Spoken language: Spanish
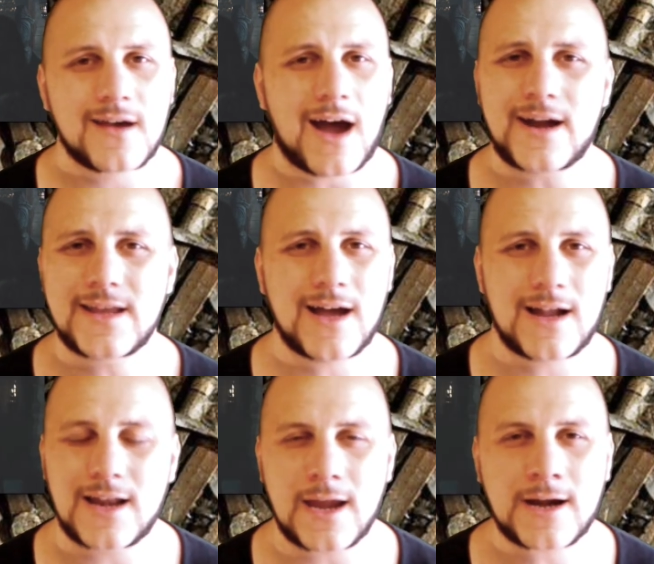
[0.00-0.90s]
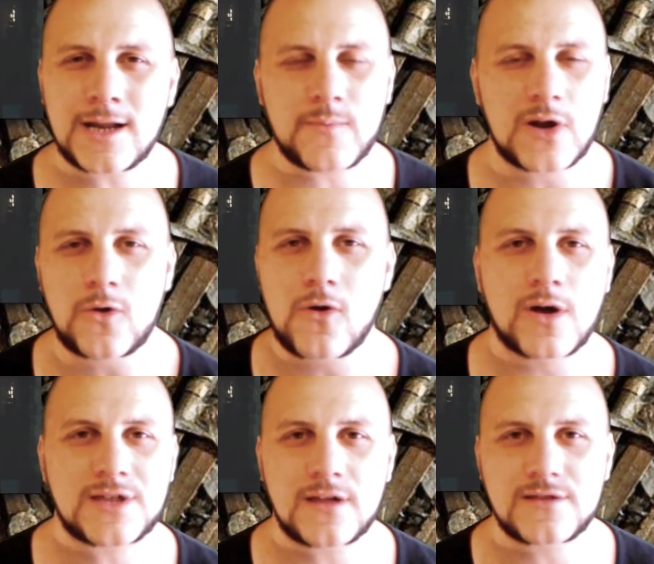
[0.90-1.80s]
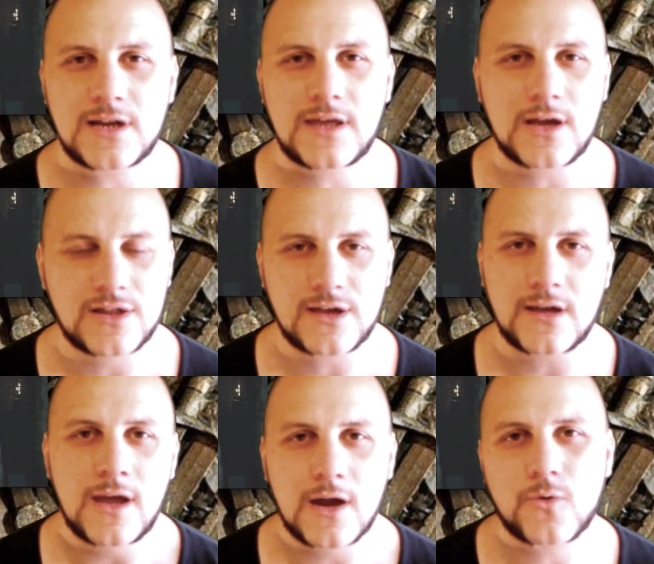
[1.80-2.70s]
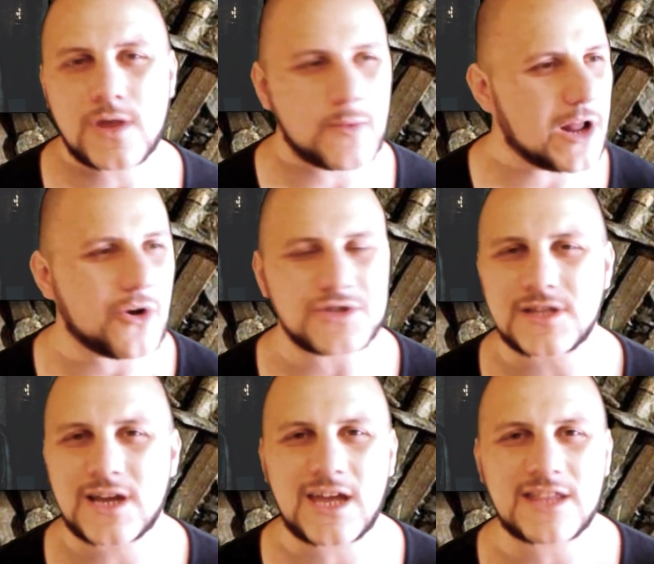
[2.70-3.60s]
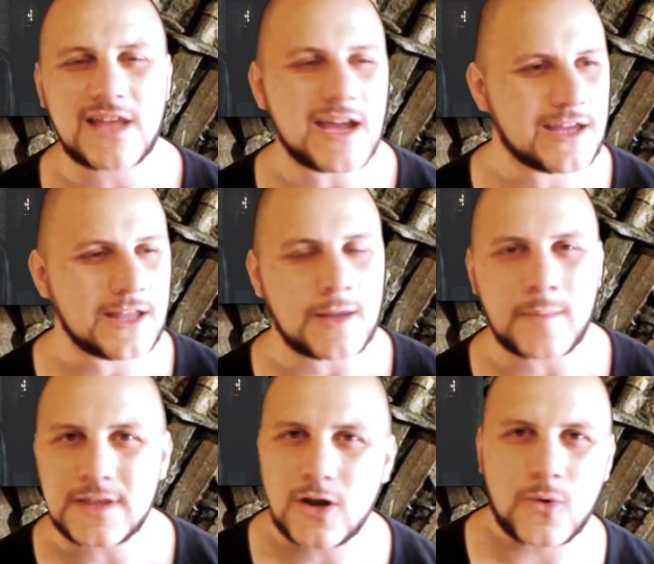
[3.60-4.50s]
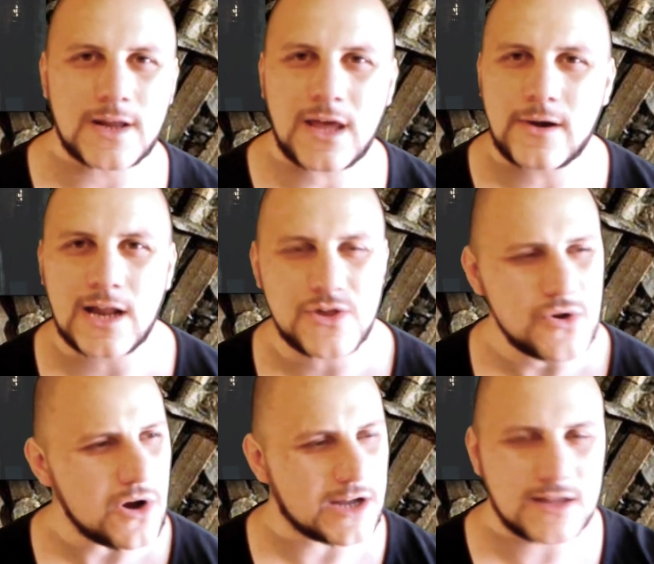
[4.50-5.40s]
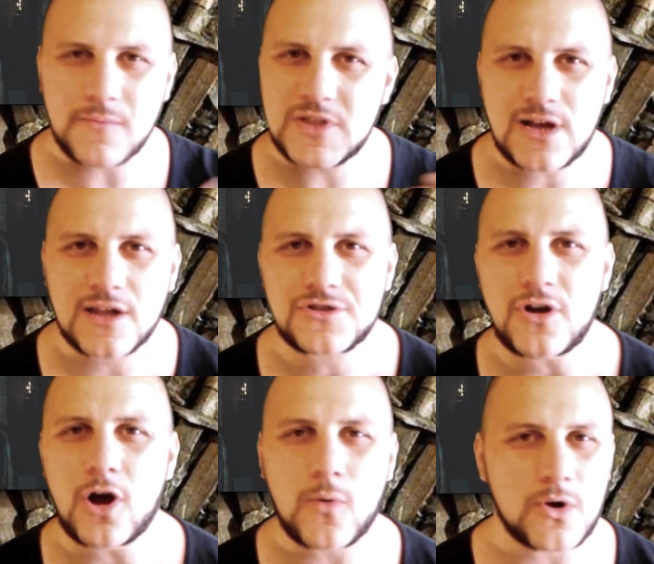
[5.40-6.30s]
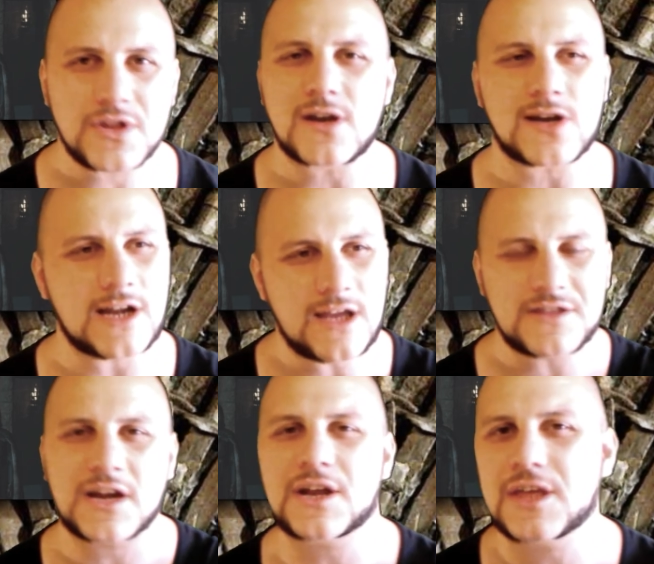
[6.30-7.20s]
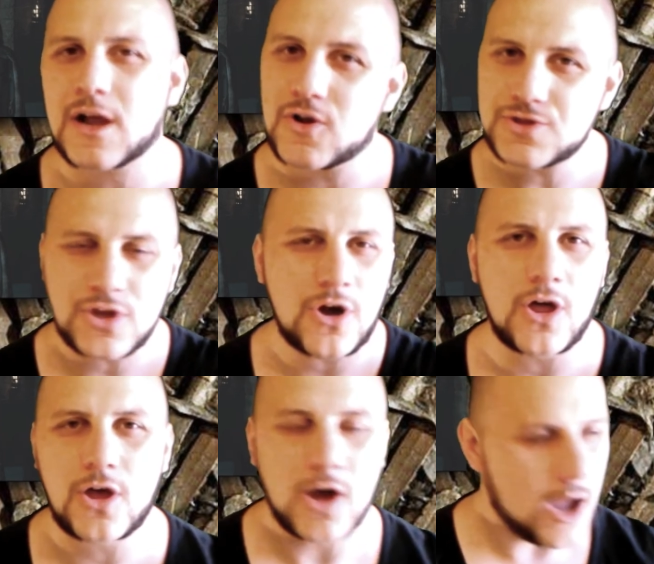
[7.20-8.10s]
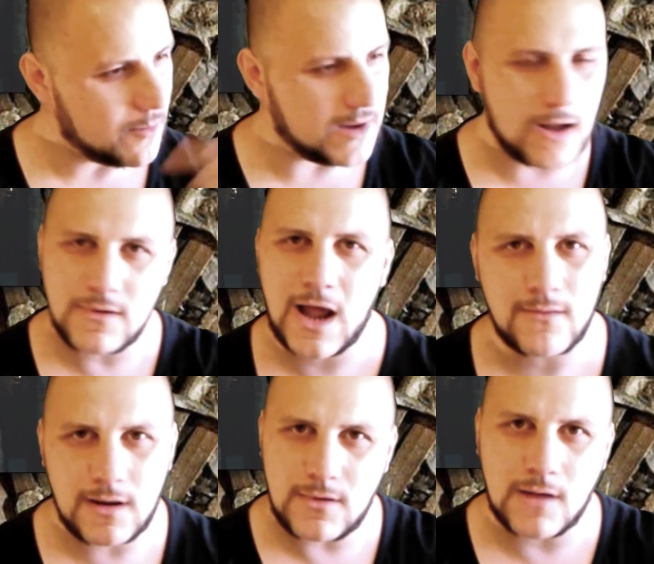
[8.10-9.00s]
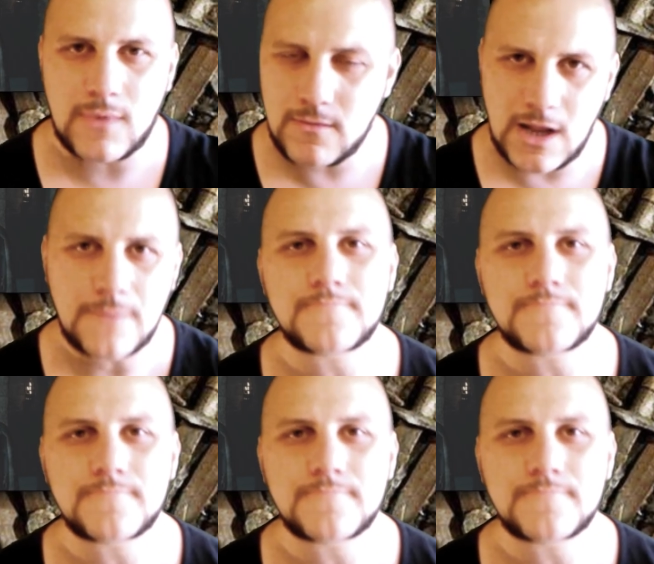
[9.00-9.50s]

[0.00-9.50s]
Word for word: Aria la increpa luego a Sansa, le dice, escúchame una cosa, te quedaste ahí quieta mientras lo guardaban a John, que te que sos, vos en realidad te querés quedar con todo, bla bla bla bla bla bla.